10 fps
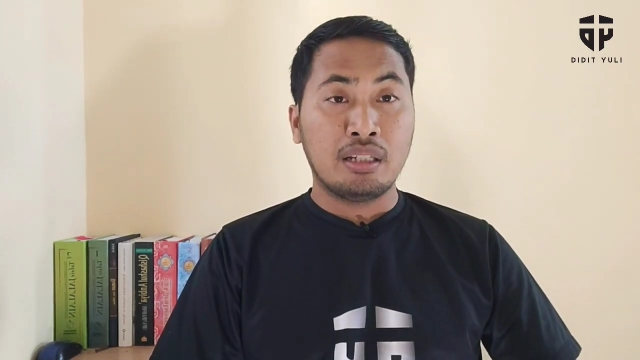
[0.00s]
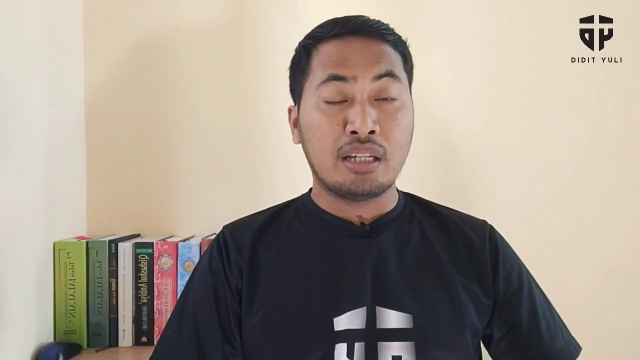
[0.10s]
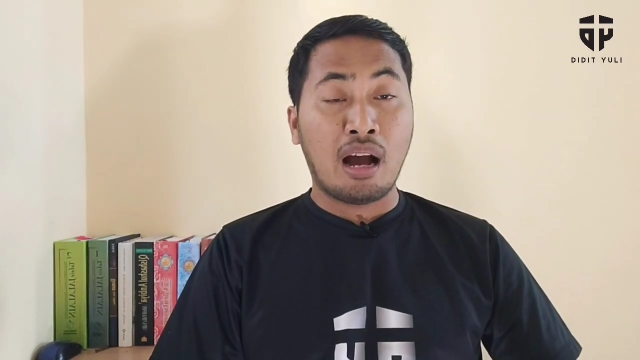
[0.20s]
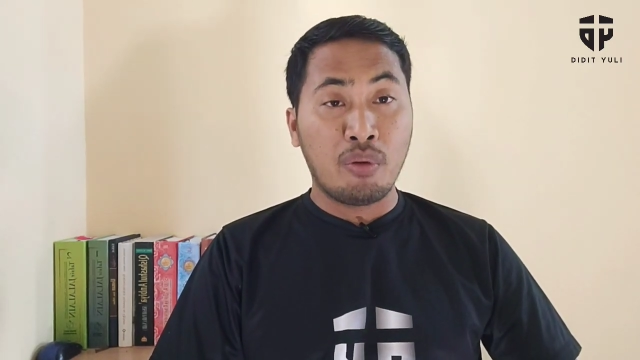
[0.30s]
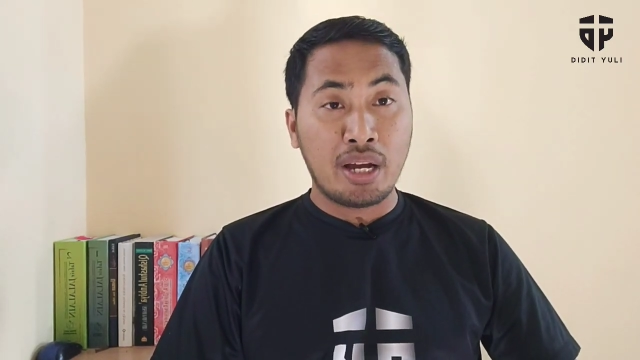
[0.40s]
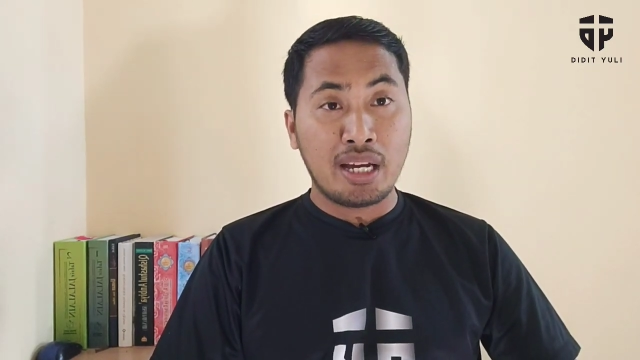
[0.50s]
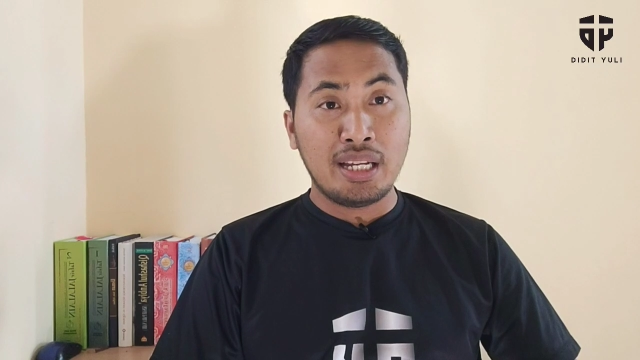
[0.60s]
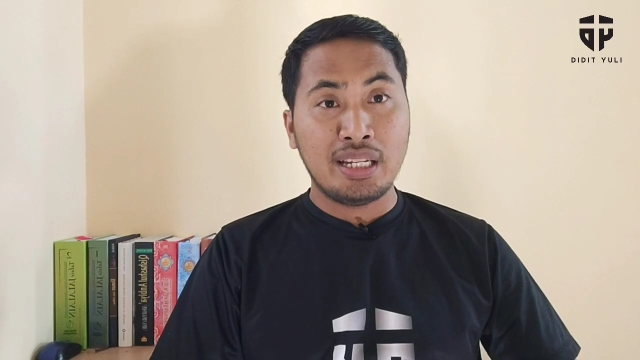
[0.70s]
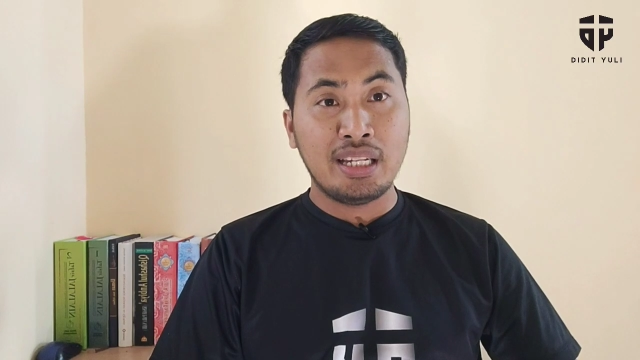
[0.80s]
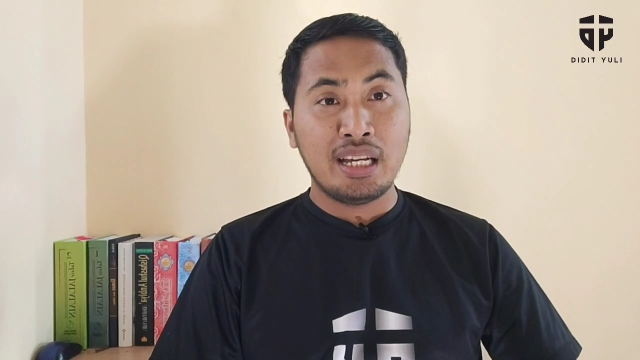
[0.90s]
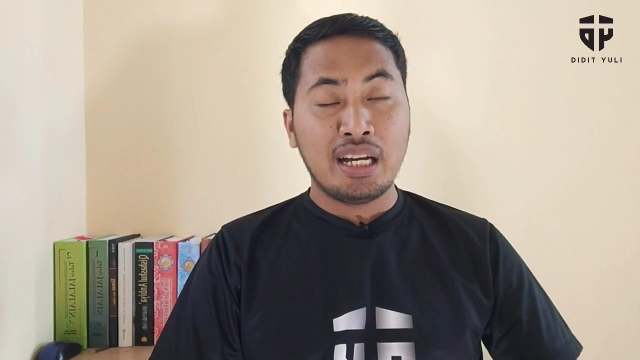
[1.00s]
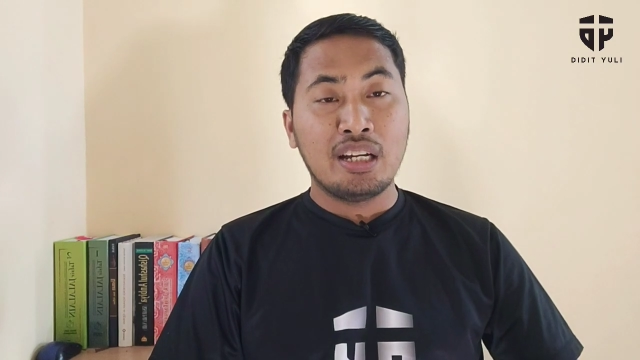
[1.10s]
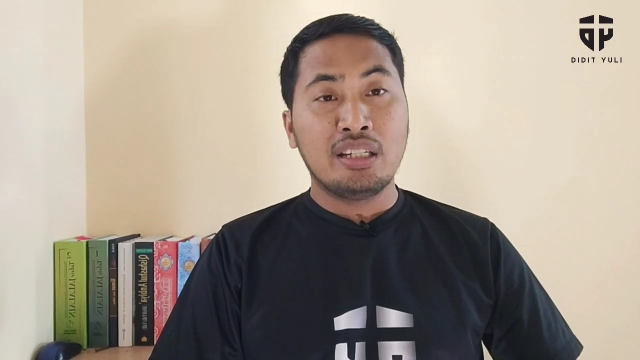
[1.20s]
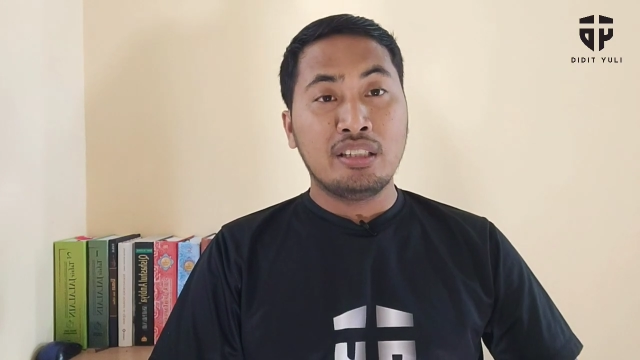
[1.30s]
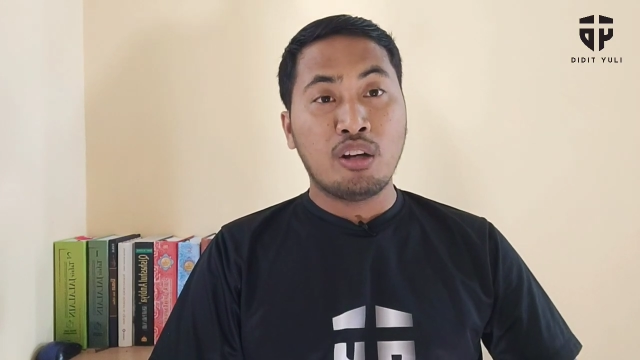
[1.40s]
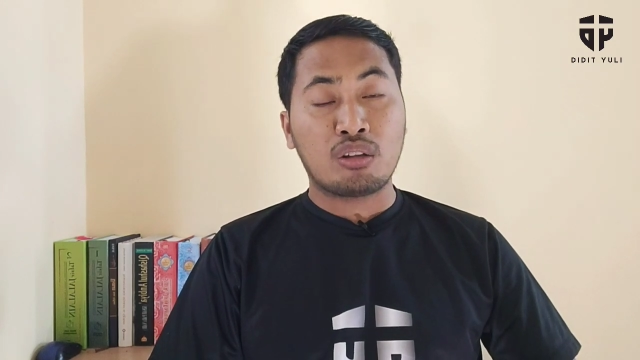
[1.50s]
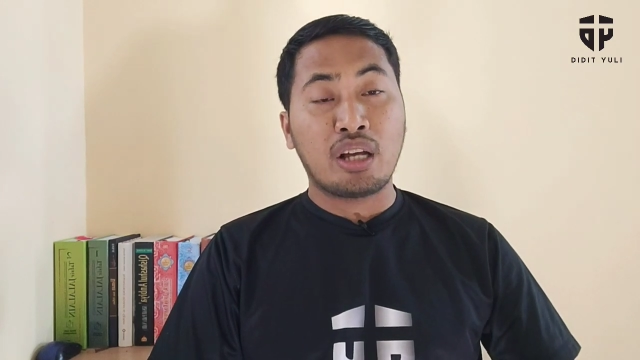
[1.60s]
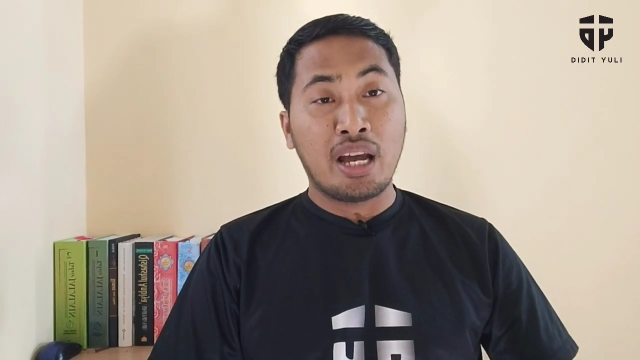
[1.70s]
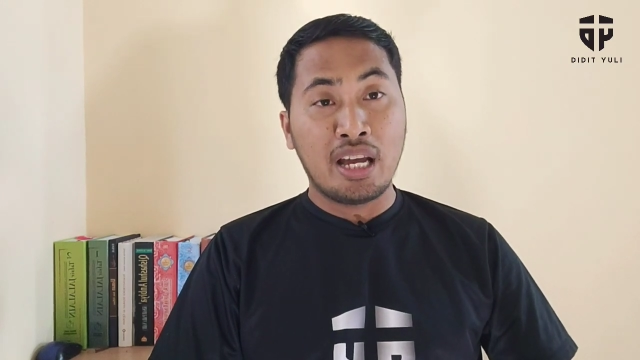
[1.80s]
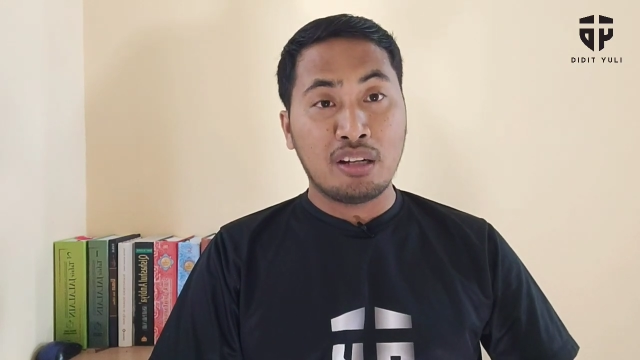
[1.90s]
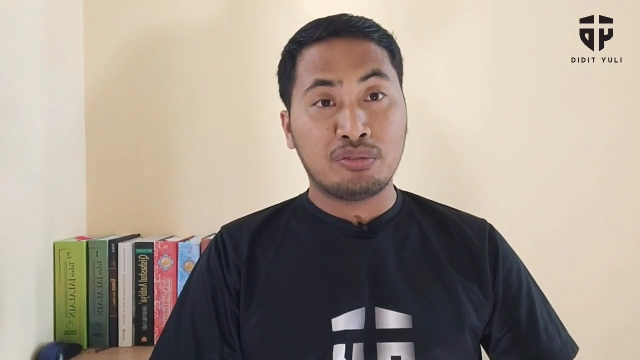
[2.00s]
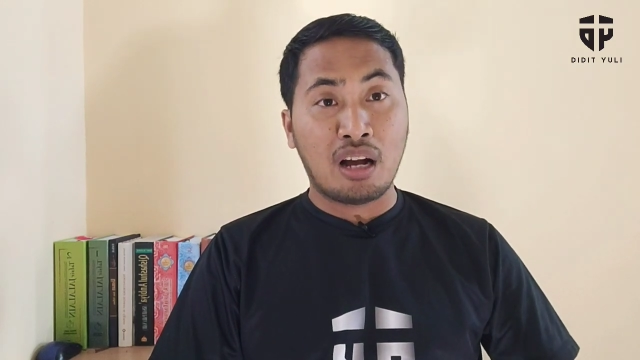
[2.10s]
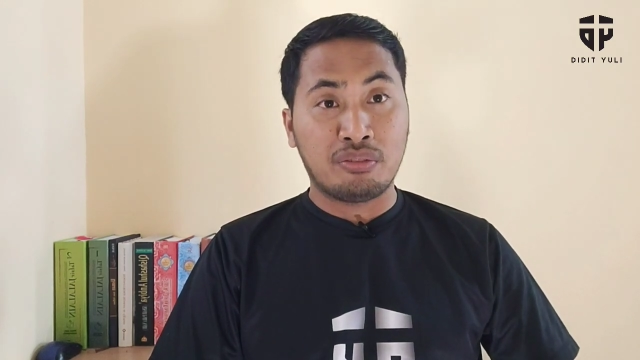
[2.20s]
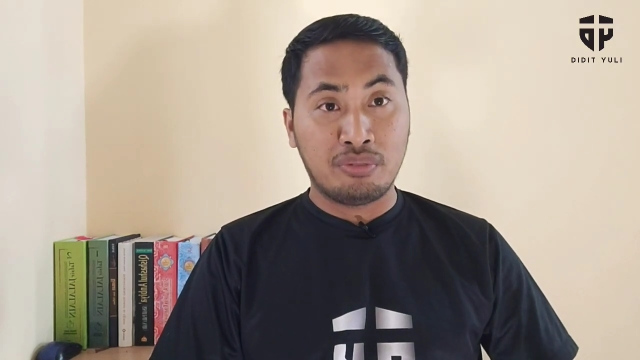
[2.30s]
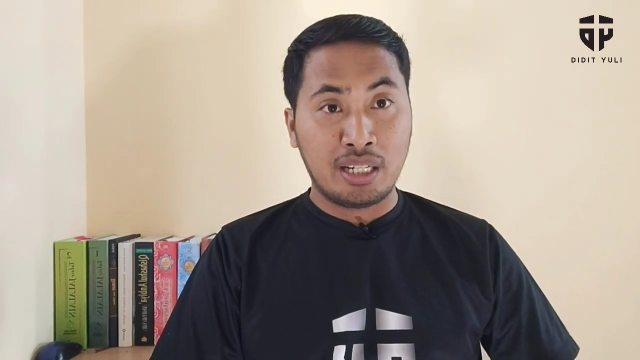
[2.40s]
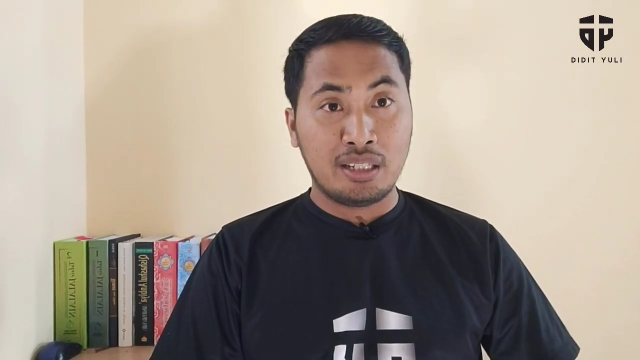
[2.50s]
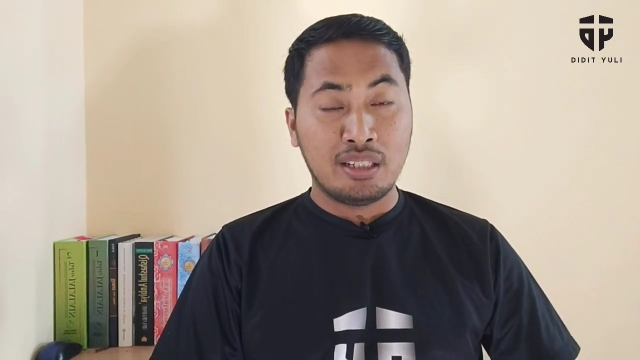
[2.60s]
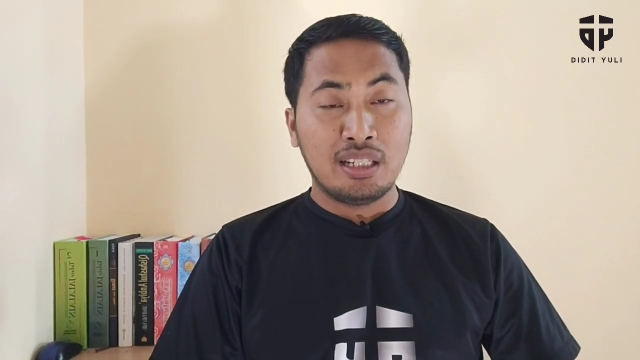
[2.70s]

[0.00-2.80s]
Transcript: Yahweh ini, Yod Hevave,